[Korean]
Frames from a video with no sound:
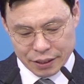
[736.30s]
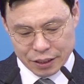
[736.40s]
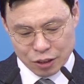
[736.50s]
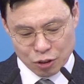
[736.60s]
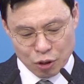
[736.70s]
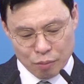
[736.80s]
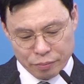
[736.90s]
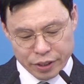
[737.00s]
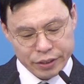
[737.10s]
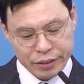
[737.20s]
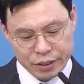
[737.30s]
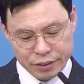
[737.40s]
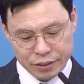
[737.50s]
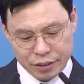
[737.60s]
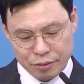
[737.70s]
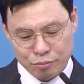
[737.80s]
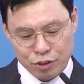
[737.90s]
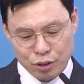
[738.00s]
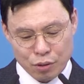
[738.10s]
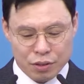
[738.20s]
그늘도 없는
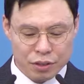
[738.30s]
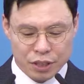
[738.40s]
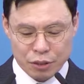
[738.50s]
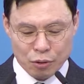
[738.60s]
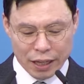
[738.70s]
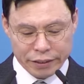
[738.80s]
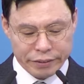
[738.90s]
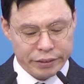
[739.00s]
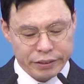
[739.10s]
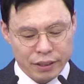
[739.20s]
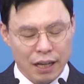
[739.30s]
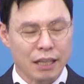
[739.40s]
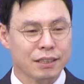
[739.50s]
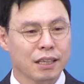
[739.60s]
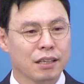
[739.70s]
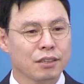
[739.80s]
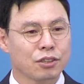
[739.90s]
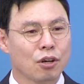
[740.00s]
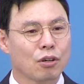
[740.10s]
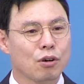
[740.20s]
물도 흐르지도 않는 가장
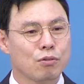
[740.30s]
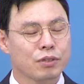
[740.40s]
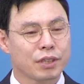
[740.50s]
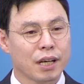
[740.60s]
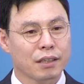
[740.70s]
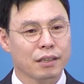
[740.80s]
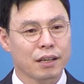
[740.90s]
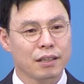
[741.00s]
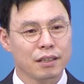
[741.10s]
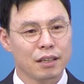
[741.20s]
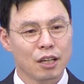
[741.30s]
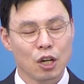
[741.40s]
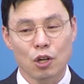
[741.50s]
서러운 상태를